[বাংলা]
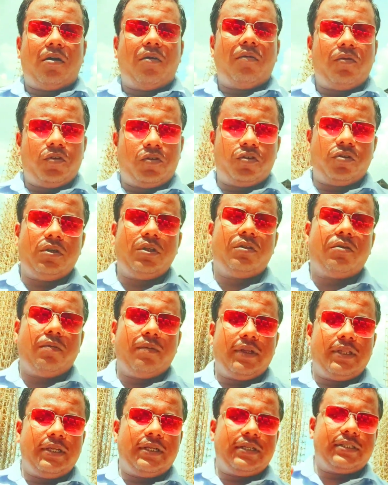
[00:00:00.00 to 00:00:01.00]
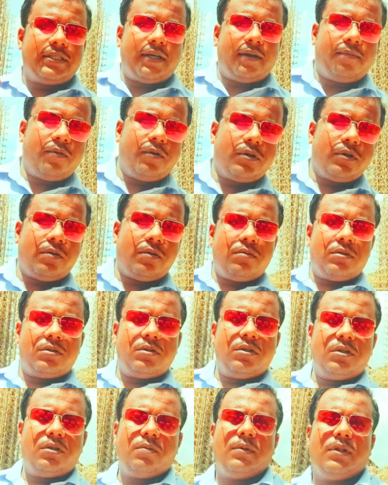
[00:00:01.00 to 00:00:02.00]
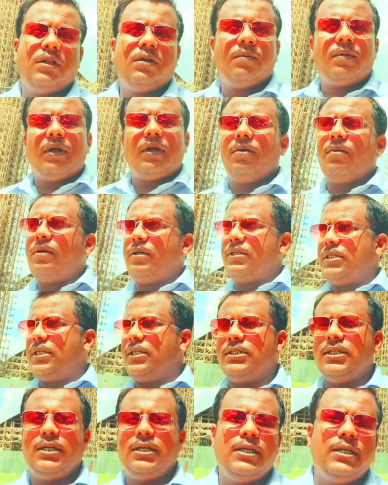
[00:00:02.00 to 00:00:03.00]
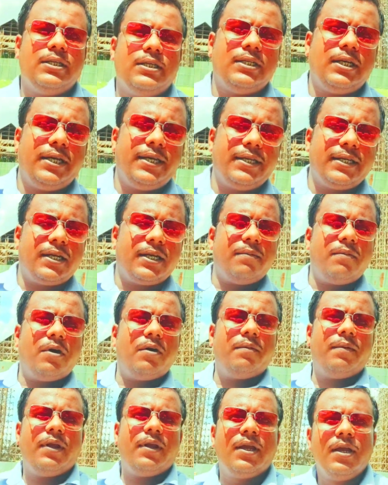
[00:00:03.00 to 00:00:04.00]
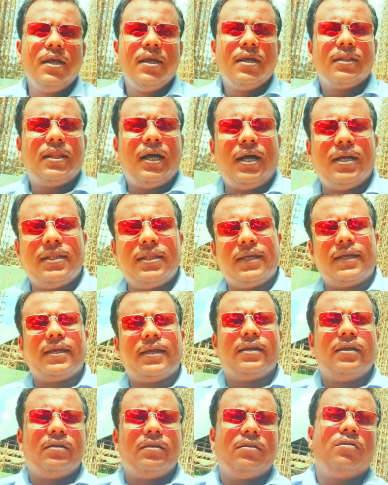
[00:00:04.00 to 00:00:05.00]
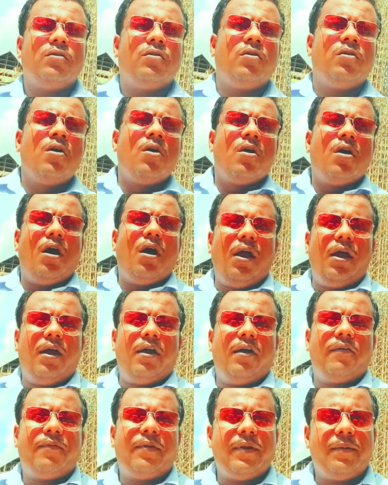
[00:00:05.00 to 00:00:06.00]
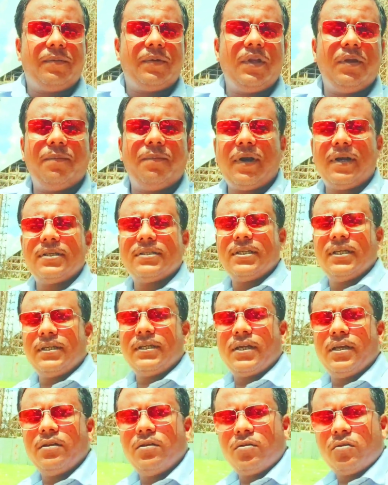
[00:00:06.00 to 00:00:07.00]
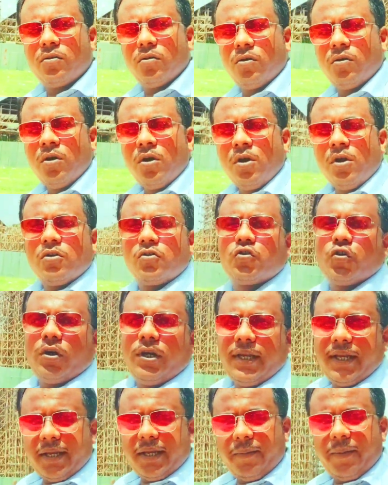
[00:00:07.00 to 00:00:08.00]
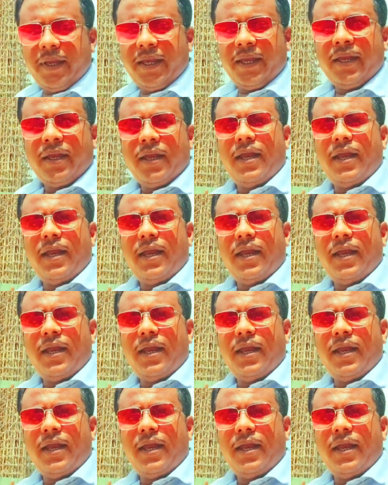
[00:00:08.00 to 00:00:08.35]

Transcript: অবশ্যই তোমাদের সাপোর্ট অবশ্যই তোমাদের ভালোবাসা চ্যানেলে যা ইনকাম হবে তা থেকে কিন্তু ফিফটি পার্সেন্ট কিন্তু চলে যাবে